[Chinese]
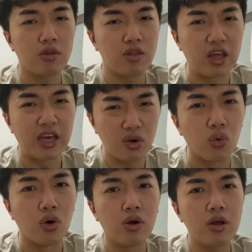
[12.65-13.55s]
结
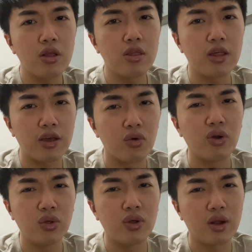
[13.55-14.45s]
果竟然有
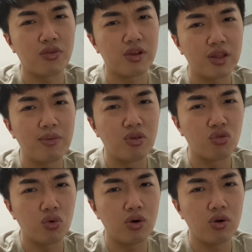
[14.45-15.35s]
了一堆脑残在那边说，